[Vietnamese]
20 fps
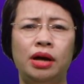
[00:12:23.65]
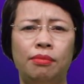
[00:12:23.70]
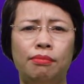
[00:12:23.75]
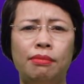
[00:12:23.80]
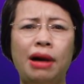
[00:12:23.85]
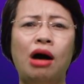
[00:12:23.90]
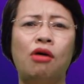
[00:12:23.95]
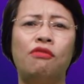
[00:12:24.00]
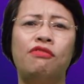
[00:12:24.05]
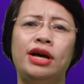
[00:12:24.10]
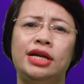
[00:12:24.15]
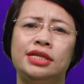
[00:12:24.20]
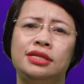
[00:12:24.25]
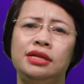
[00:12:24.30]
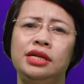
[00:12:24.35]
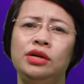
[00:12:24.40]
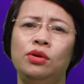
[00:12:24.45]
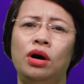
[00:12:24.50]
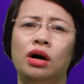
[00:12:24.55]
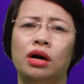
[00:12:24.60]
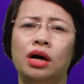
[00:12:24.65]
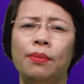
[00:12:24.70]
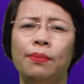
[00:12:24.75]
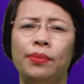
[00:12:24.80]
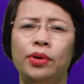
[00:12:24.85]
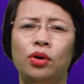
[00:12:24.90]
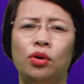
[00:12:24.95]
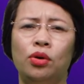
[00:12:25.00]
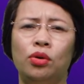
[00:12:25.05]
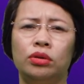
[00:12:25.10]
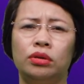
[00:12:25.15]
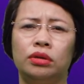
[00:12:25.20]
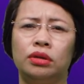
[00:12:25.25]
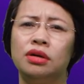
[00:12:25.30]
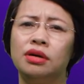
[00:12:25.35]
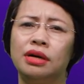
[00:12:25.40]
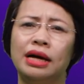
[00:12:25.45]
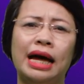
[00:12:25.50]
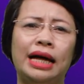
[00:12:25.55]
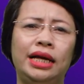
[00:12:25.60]
bảo vệ dữ liệu ở cấp độ
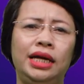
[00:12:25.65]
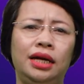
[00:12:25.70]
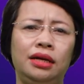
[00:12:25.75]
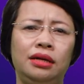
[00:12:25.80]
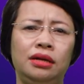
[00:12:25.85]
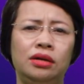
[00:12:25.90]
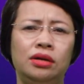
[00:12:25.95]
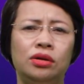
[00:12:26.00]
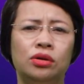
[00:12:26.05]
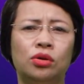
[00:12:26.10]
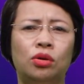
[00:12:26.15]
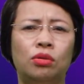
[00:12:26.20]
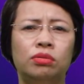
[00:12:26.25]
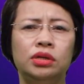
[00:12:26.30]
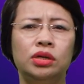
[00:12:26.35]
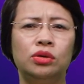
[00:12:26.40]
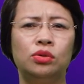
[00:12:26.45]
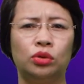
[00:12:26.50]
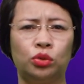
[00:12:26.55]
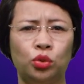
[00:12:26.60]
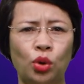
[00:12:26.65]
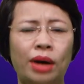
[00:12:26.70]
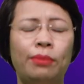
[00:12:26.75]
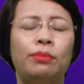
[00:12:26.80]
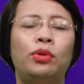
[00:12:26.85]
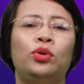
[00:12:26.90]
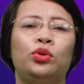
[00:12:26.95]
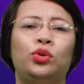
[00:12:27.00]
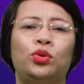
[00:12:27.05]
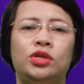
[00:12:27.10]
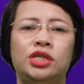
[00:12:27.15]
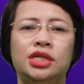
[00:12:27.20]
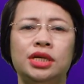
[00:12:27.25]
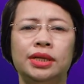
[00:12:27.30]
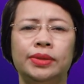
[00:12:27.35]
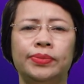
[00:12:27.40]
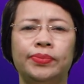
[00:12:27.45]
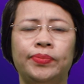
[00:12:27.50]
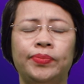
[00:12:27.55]
từng cá nhân cũng như của toàn bộ tổ chức.